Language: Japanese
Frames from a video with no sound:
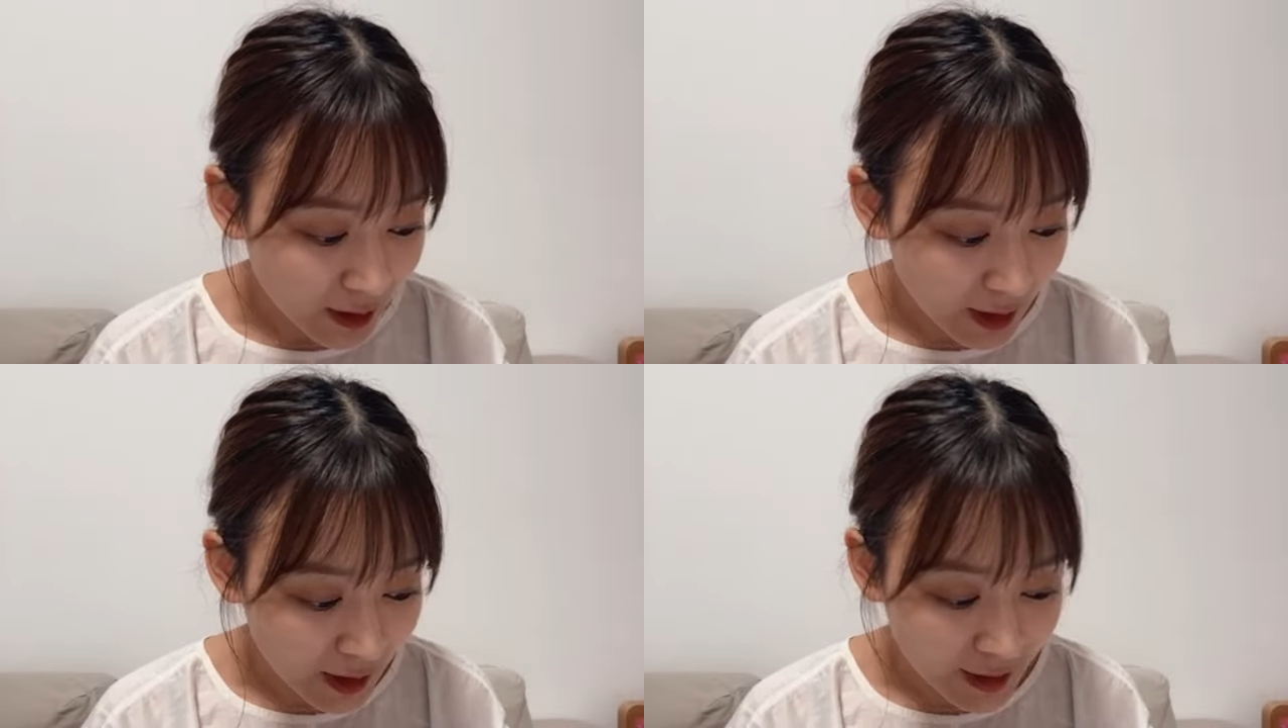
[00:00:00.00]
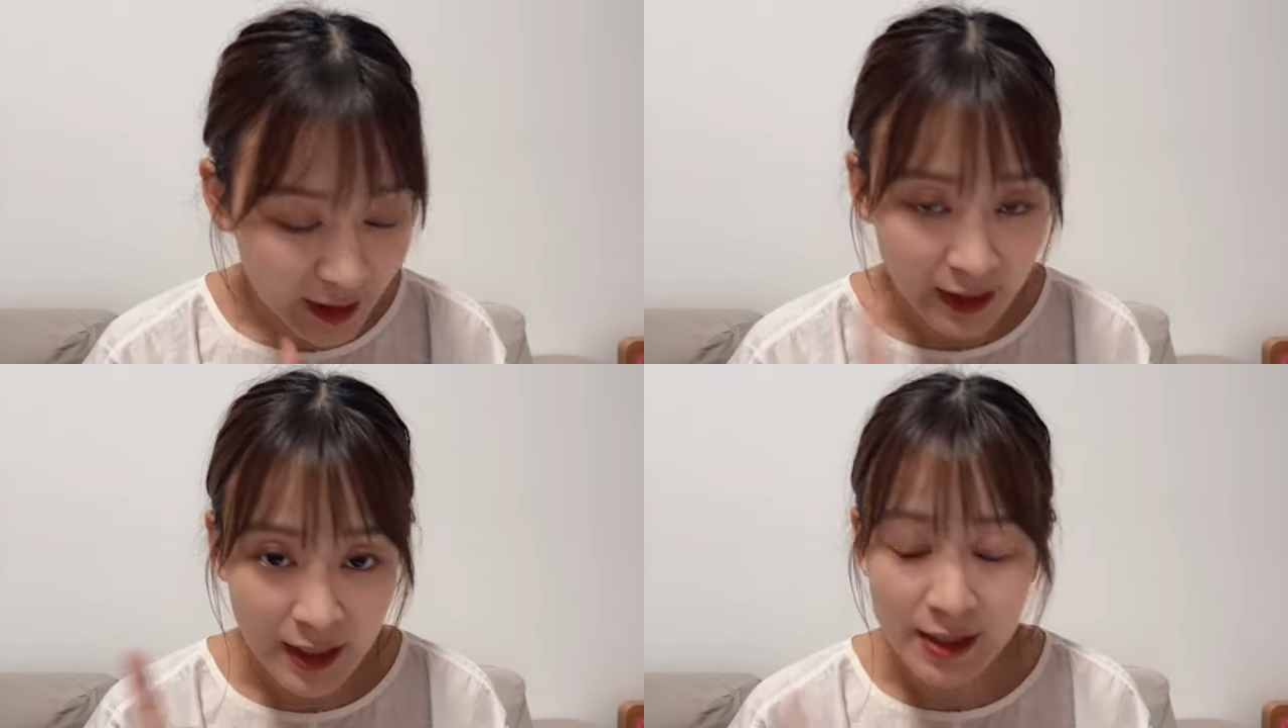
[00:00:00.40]
がで
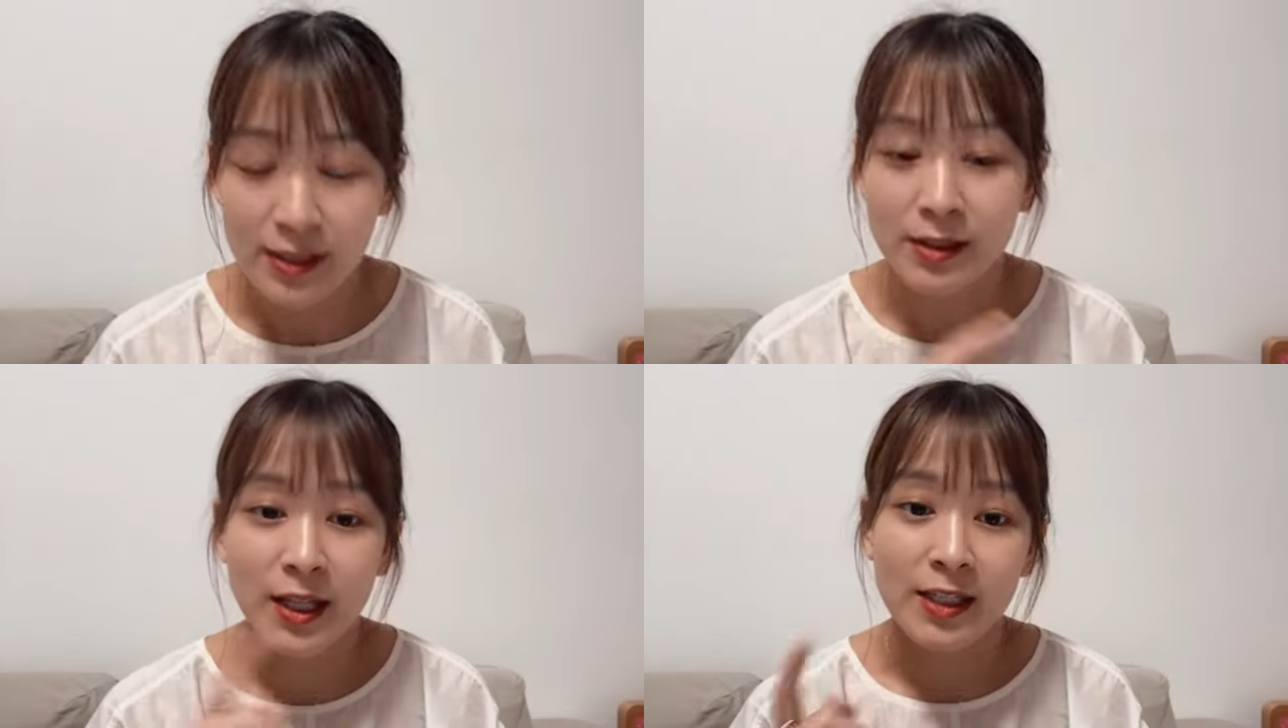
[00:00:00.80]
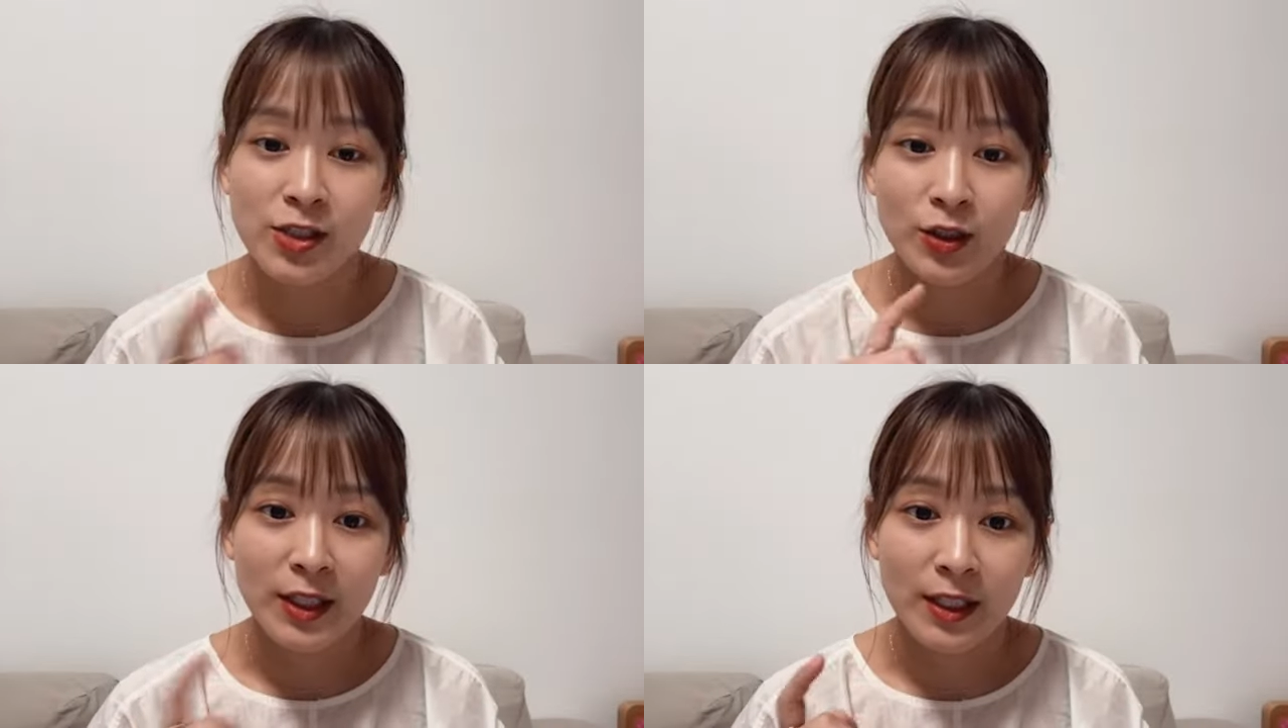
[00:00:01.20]
きて撮影一
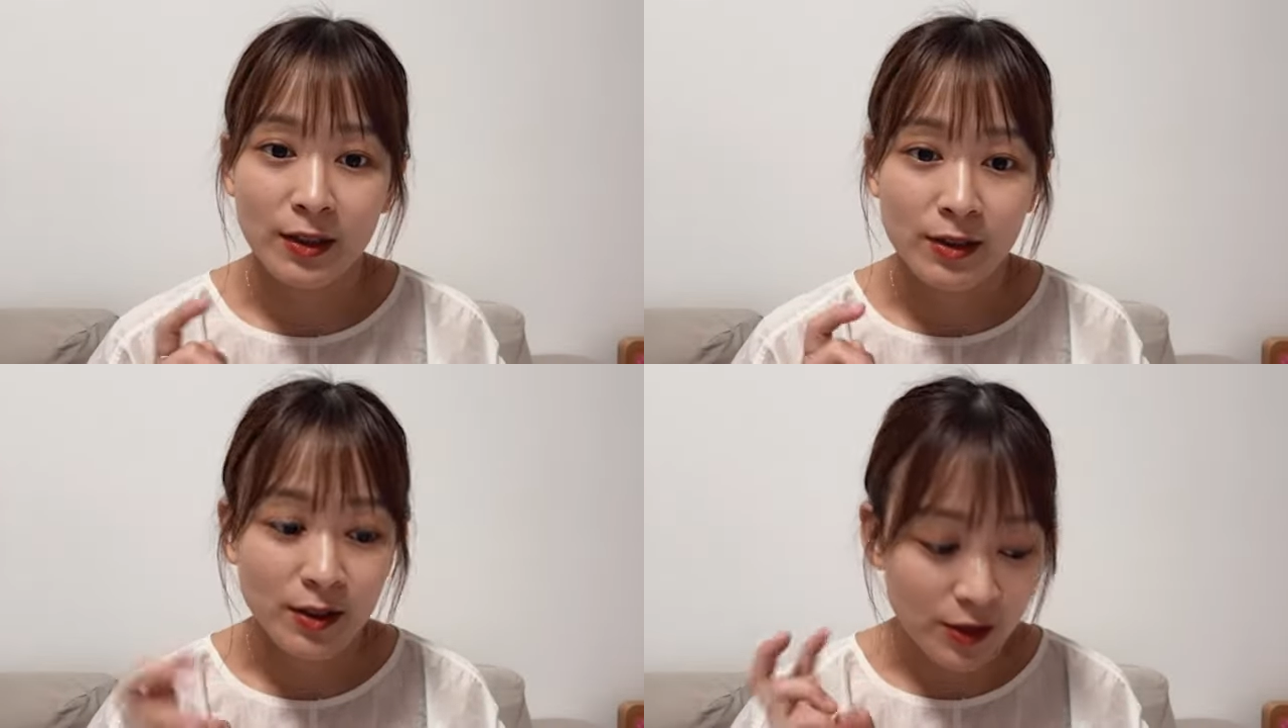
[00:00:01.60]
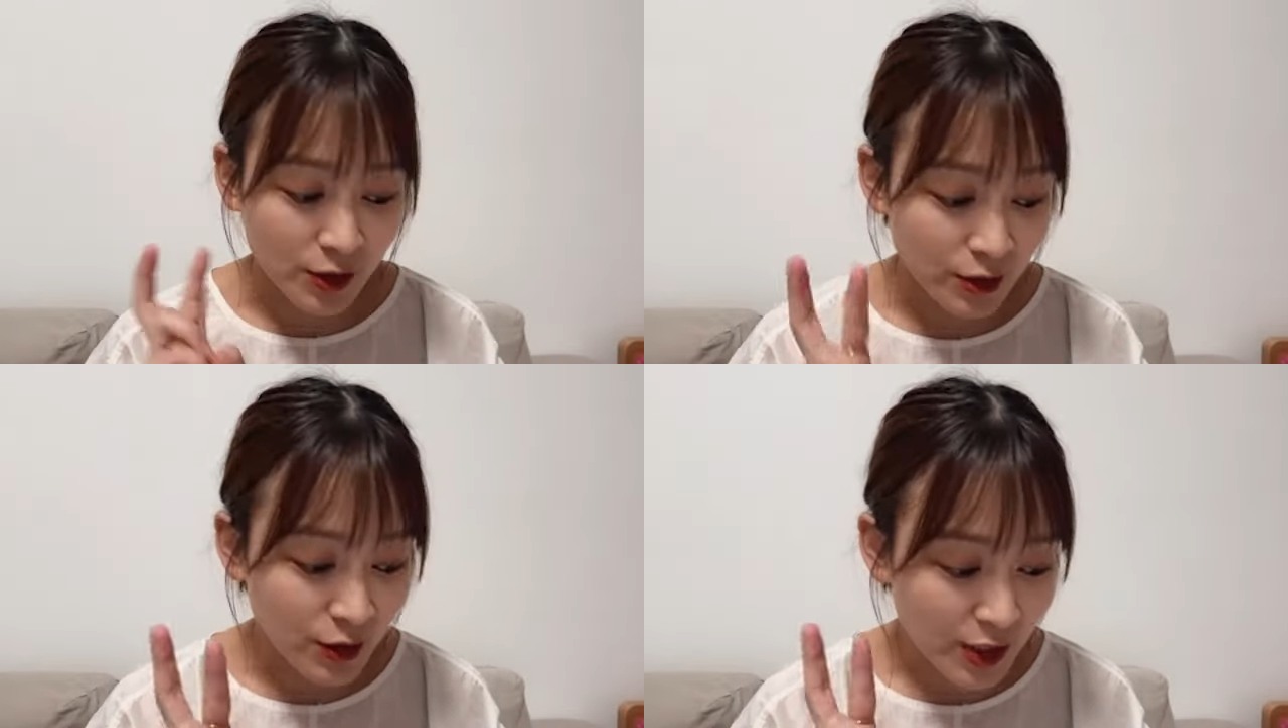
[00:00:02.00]
緒にツーショット